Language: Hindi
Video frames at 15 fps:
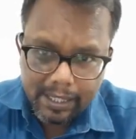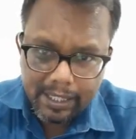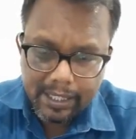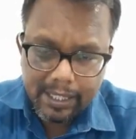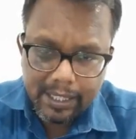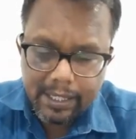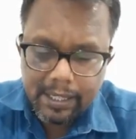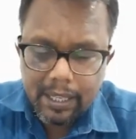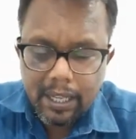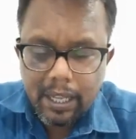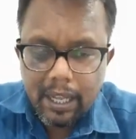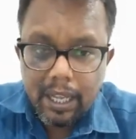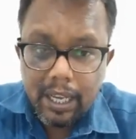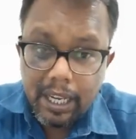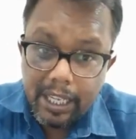देती है
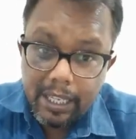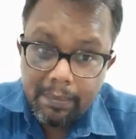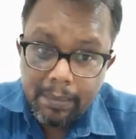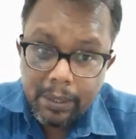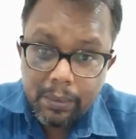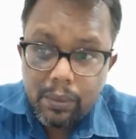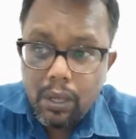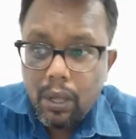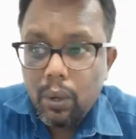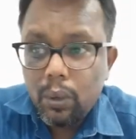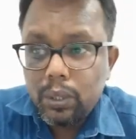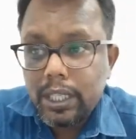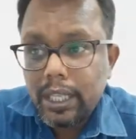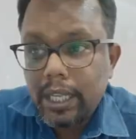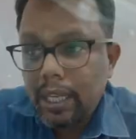लीम्यू उसे